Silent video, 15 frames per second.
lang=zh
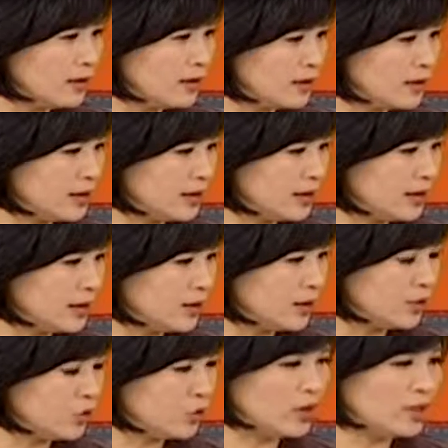那个
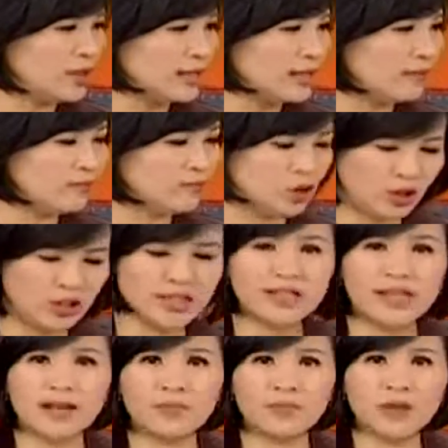选前十机
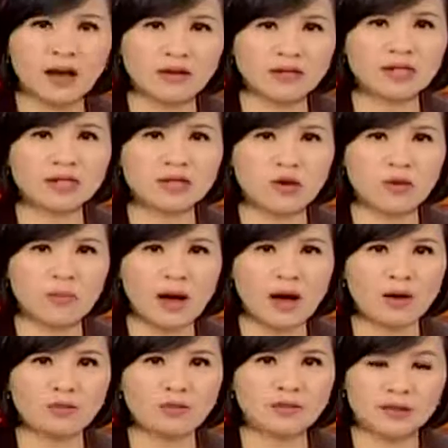点，好，这个时候
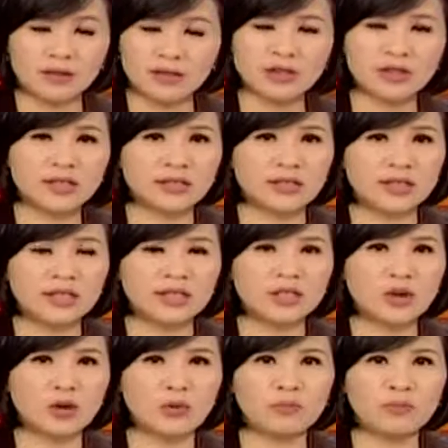报，真的是起人一
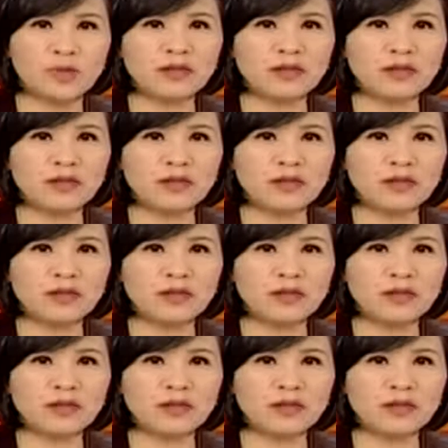动。